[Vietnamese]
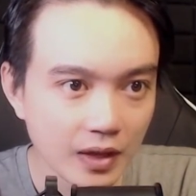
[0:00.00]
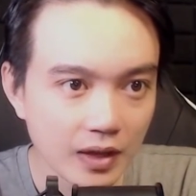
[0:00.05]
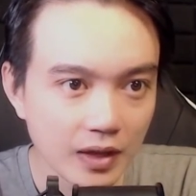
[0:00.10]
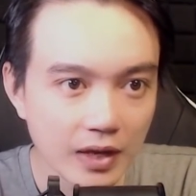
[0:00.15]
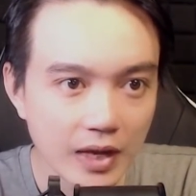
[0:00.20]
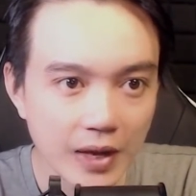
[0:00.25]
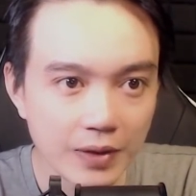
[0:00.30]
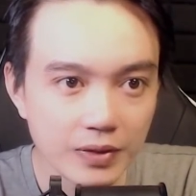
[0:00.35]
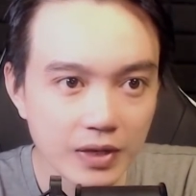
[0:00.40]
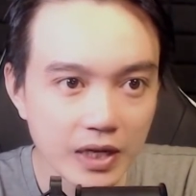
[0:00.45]

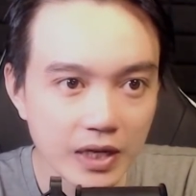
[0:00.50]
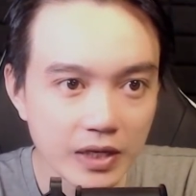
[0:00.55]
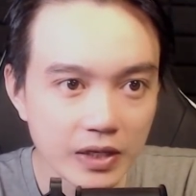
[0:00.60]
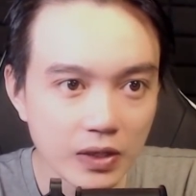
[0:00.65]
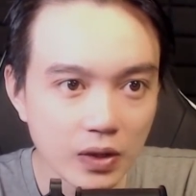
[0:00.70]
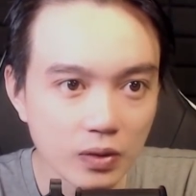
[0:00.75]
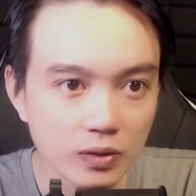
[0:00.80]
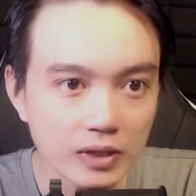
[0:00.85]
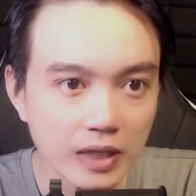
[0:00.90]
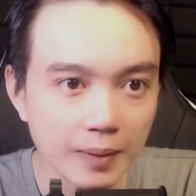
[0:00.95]
Leo lên
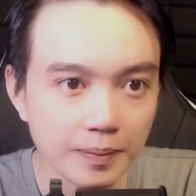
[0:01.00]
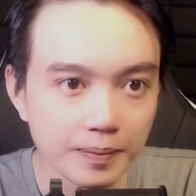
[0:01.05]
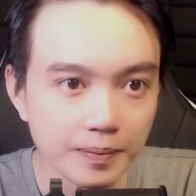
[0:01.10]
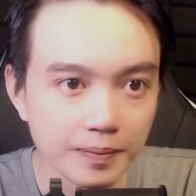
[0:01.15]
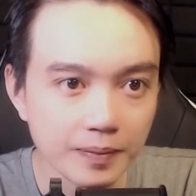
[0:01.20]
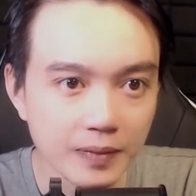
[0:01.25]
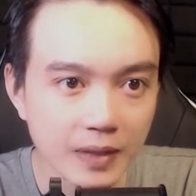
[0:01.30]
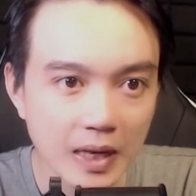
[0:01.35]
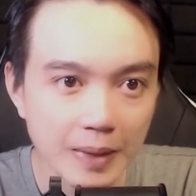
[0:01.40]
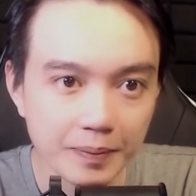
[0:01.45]
độ tầm
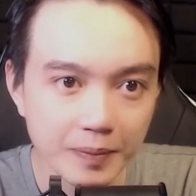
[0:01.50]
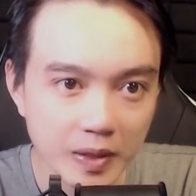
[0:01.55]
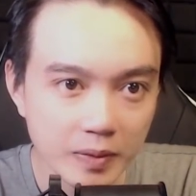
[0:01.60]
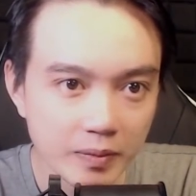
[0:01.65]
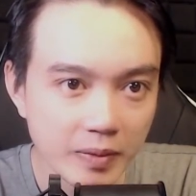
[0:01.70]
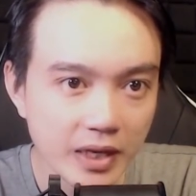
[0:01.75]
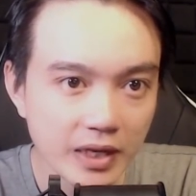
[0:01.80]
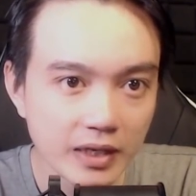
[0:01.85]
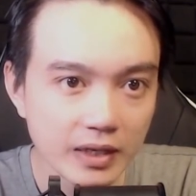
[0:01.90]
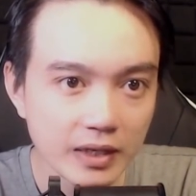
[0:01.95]
năm mươi
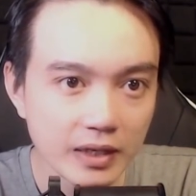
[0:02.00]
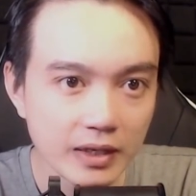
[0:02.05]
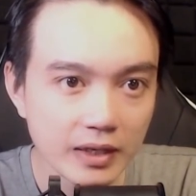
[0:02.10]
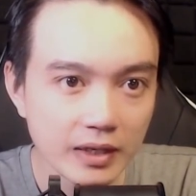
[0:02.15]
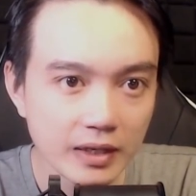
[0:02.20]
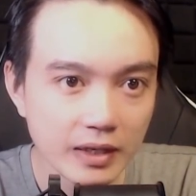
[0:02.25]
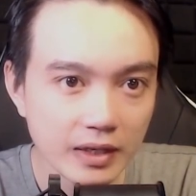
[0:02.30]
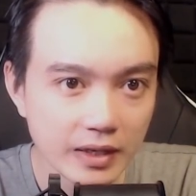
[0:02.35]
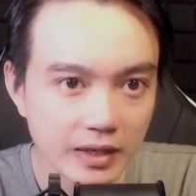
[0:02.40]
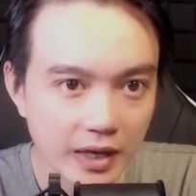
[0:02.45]
mét,
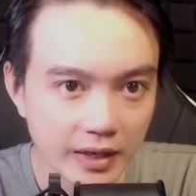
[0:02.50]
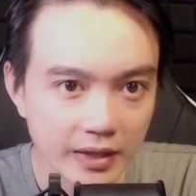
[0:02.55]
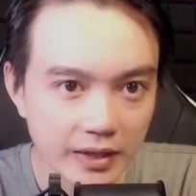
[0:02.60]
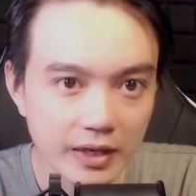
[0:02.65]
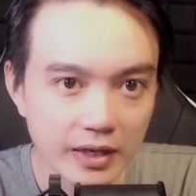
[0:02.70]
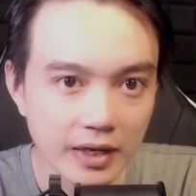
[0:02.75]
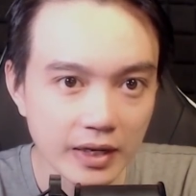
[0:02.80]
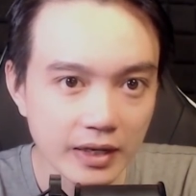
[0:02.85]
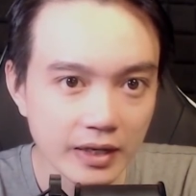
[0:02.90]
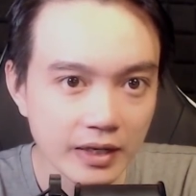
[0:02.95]
gần đến
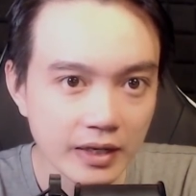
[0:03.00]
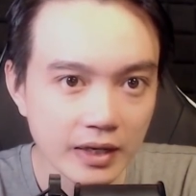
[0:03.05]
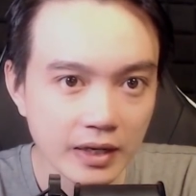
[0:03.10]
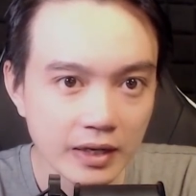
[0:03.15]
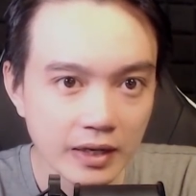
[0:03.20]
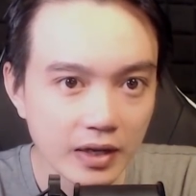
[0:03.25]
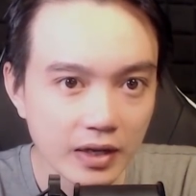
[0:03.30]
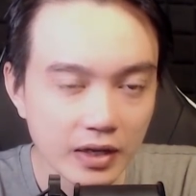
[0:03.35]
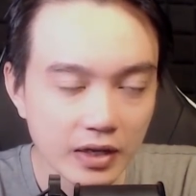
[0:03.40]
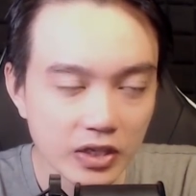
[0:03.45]
đỉnh,
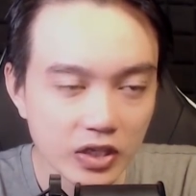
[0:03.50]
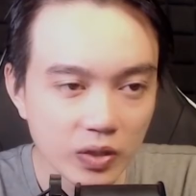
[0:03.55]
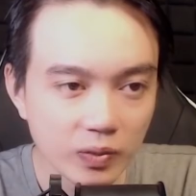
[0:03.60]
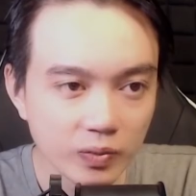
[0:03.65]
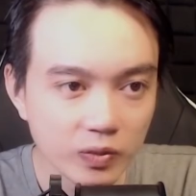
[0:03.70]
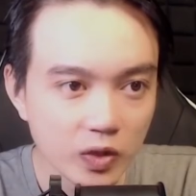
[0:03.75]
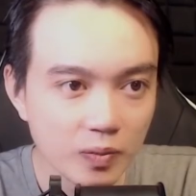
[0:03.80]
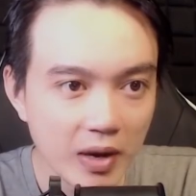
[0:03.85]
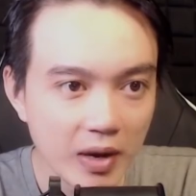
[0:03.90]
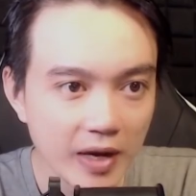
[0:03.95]
chúng
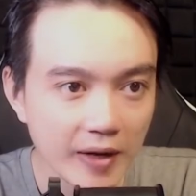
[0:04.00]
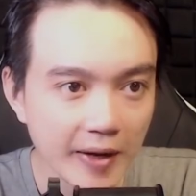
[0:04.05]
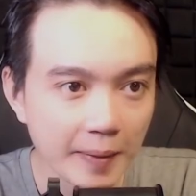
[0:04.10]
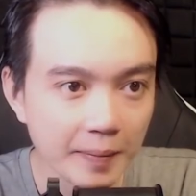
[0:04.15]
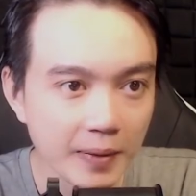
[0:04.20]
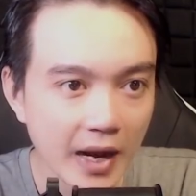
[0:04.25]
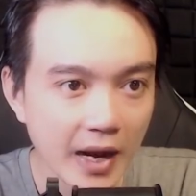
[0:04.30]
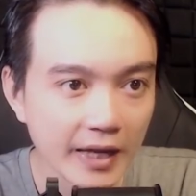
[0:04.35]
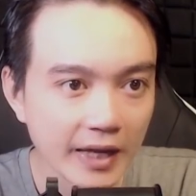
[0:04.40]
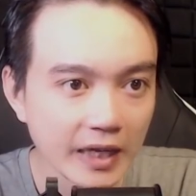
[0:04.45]
tôi bắt gặp
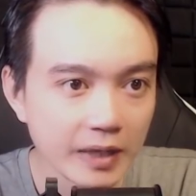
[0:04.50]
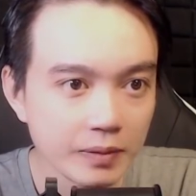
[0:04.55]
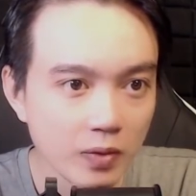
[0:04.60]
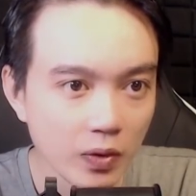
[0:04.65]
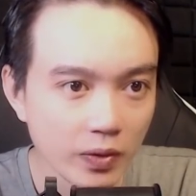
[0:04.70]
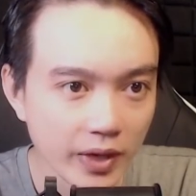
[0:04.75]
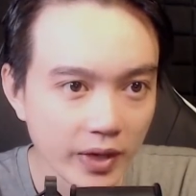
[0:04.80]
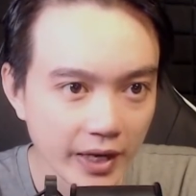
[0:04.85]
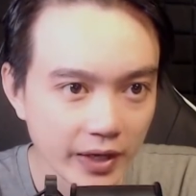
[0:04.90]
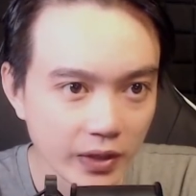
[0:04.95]
hai cây bồ
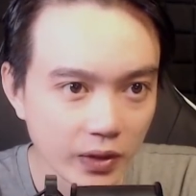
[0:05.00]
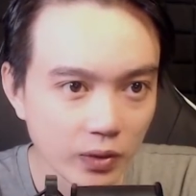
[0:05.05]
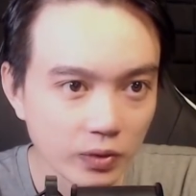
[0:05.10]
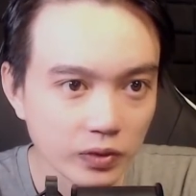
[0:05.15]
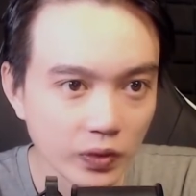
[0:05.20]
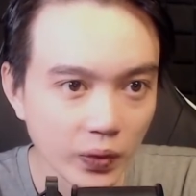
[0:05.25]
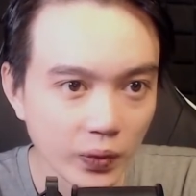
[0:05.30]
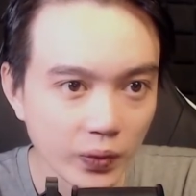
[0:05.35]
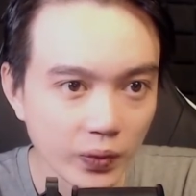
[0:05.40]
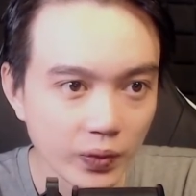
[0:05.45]
đề cổ
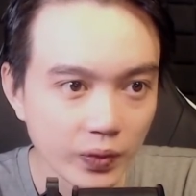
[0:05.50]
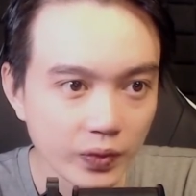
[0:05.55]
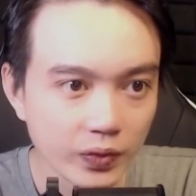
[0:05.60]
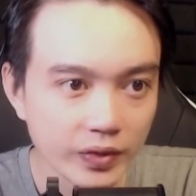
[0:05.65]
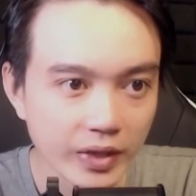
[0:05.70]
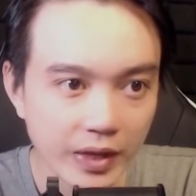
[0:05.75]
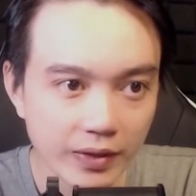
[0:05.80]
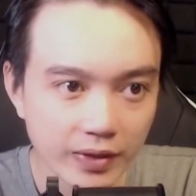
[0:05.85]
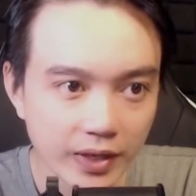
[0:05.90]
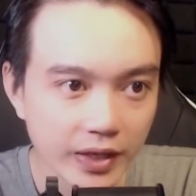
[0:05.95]
thụ
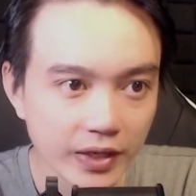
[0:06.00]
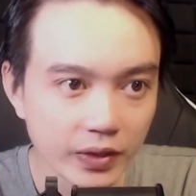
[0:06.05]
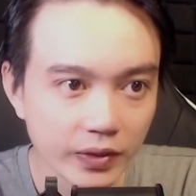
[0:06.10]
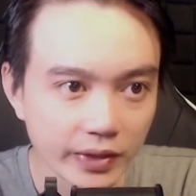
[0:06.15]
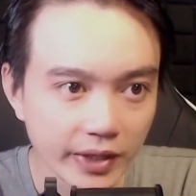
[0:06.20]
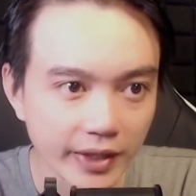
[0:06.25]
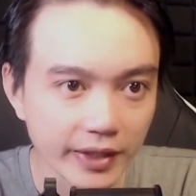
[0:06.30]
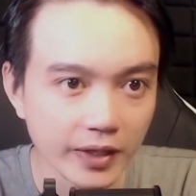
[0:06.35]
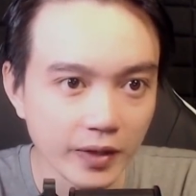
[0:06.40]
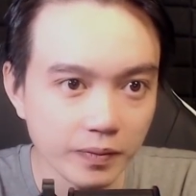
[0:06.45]
theo lời của
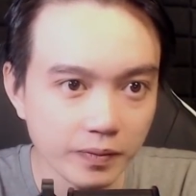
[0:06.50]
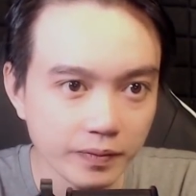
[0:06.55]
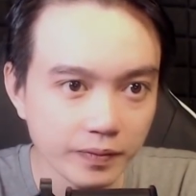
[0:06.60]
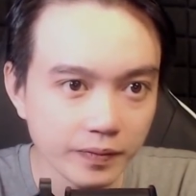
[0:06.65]
thằng nhóc.